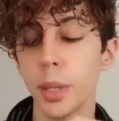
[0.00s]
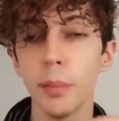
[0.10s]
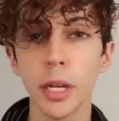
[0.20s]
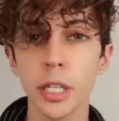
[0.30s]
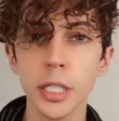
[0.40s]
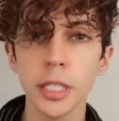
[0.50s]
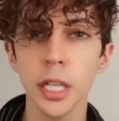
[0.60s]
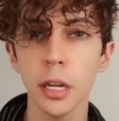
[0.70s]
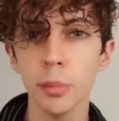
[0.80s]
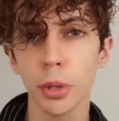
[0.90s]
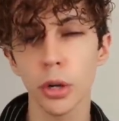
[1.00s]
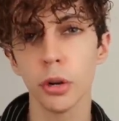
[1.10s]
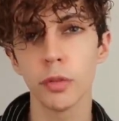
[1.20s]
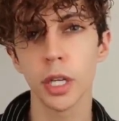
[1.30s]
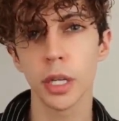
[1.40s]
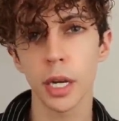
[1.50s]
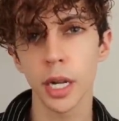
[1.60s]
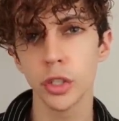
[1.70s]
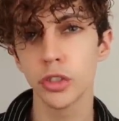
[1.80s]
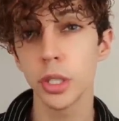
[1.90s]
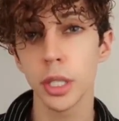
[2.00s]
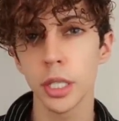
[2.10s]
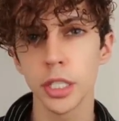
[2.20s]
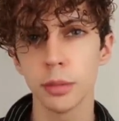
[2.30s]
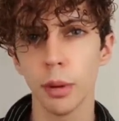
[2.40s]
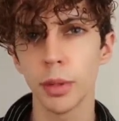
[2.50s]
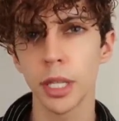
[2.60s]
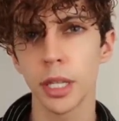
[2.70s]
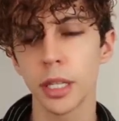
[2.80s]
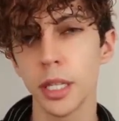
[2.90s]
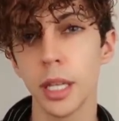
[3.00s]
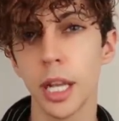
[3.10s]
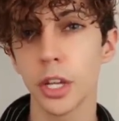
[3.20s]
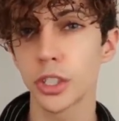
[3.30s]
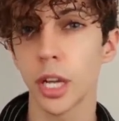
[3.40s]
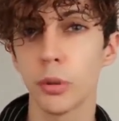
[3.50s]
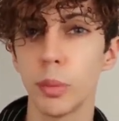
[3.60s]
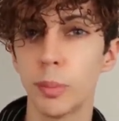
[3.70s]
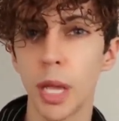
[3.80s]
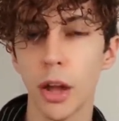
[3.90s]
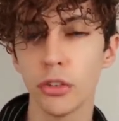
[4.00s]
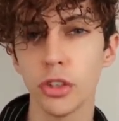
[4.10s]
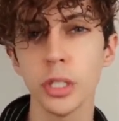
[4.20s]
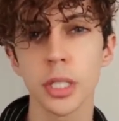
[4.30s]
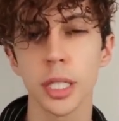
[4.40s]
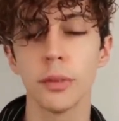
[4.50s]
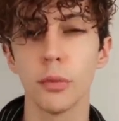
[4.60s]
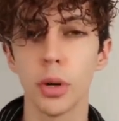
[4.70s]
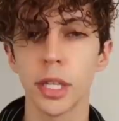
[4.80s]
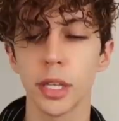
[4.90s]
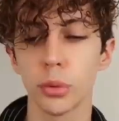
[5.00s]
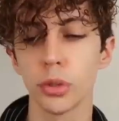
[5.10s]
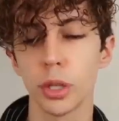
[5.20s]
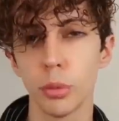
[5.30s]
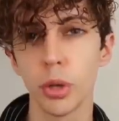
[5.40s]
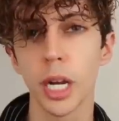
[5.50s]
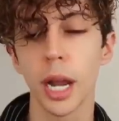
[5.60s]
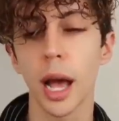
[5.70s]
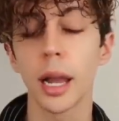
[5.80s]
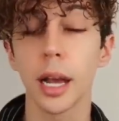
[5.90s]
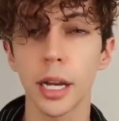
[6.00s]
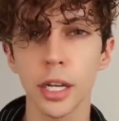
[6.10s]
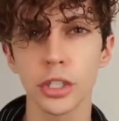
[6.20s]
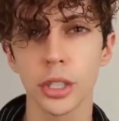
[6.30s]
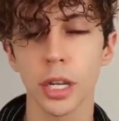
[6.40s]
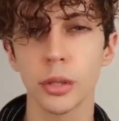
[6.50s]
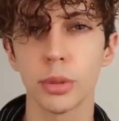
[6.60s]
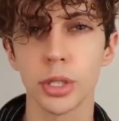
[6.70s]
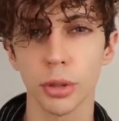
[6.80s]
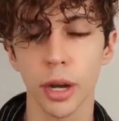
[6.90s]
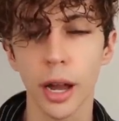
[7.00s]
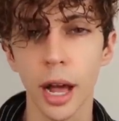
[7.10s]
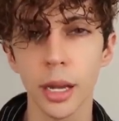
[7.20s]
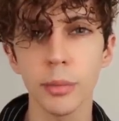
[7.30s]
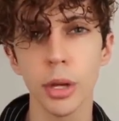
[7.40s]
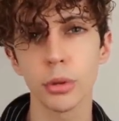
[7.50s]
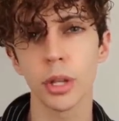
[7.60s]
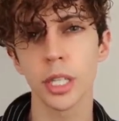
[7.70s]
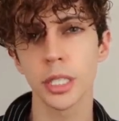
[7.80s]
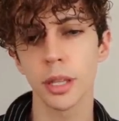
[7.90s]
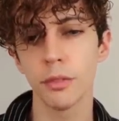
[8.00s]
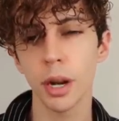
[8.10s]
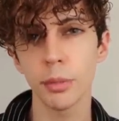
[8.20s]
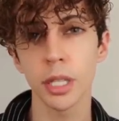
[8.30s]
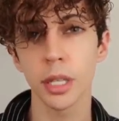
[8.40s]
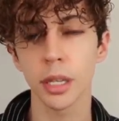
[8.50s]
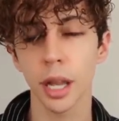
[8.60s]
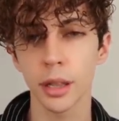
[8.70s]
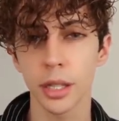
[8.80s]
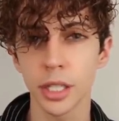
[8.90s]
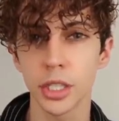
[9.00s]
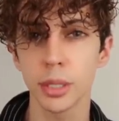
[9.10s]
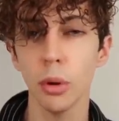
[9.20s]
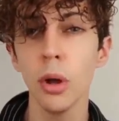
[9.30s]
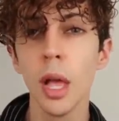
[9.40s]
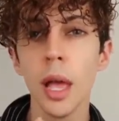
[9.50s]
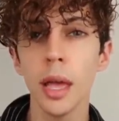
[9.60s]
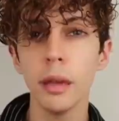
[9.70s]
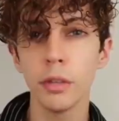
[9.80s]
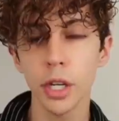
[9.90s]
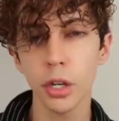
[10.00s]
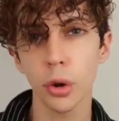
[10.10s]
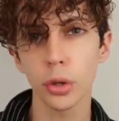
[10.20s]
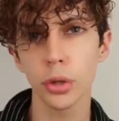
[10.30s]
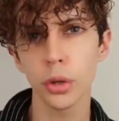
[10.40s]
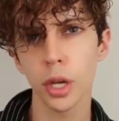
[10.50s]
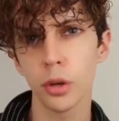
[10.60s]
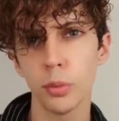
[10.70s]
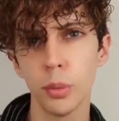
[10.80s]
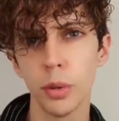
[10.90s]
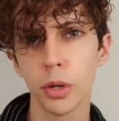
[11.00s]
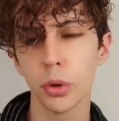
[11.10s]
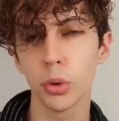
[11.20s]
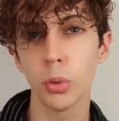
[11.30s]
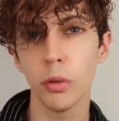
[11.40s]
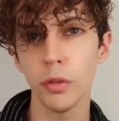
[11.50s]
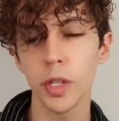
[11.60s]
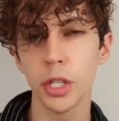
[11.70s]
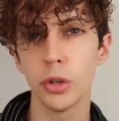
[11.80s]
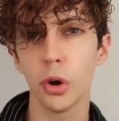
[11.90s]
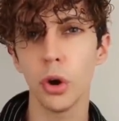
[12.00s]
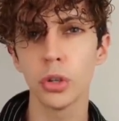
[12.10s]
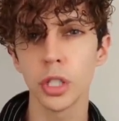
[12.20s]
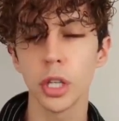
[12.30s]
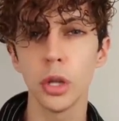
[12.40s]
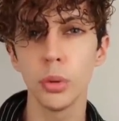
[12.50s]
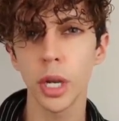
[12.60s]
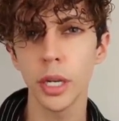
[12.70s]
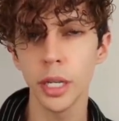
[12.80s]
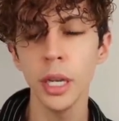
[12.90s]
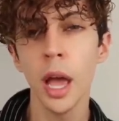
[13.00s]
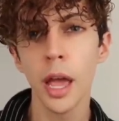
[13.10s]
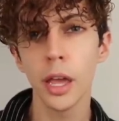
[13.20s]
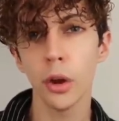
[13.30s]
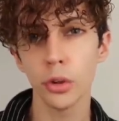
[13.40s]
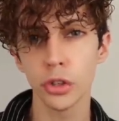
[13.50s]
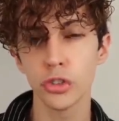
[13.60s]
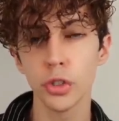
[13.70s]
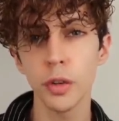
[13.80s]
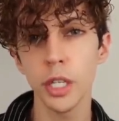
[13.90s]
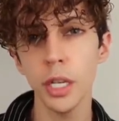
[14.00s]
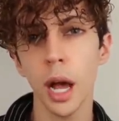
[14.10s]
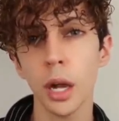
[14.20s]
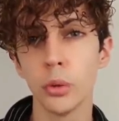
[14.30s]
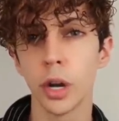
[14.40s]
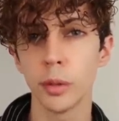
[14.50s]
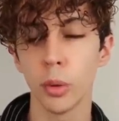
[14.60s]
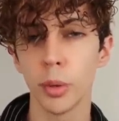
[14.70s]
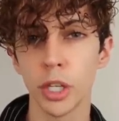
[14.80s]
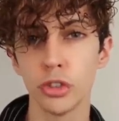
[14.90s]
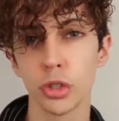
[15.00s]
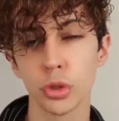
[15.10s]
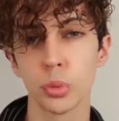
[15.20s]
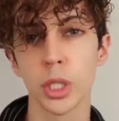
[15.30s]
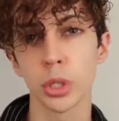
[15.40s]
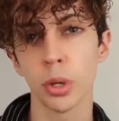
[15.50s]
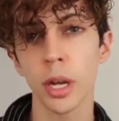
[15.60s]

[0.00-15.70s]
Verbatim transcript: Prima di iniziare però vi chiederei gentilissimamente di lasciare un mi piace se volete contribuire alla crescita di questo canale, mi aiutereste veramente tantissimo e vi ricordo che io pubblico nuovi video ogni lunedì e ogni giovedì a luna di pomeriggio su questo